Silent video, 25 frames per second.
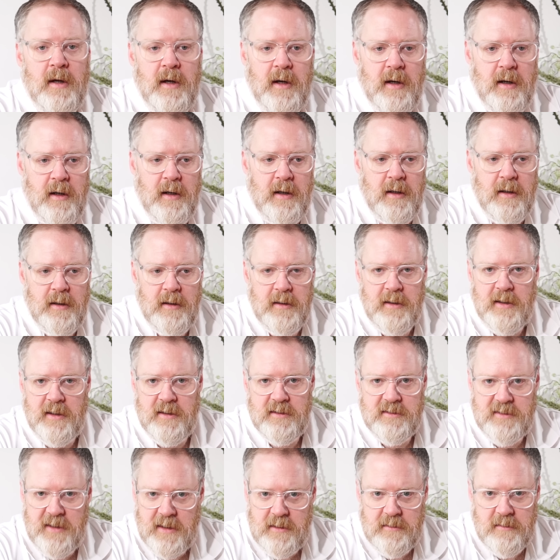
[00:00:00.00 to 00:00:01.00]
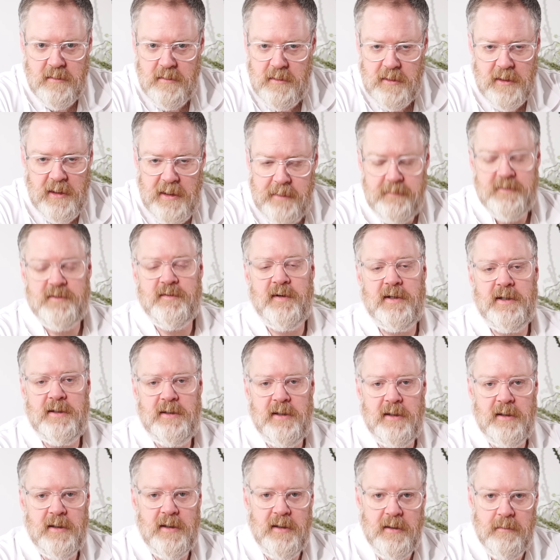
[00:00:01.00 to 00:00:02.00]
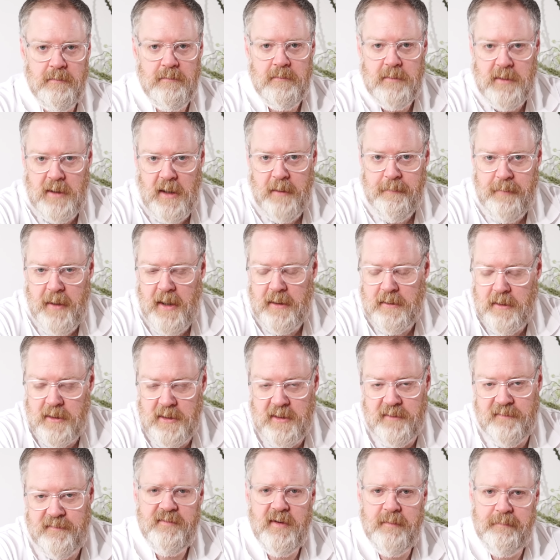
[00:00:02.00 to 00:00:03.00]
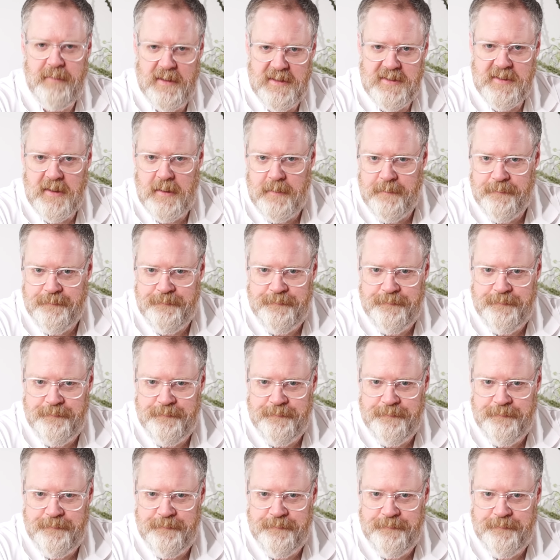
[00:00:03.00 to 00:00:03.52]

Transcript: äh, ihren Sex und ihre Lebensqualität in der Partnerschaft verbessern.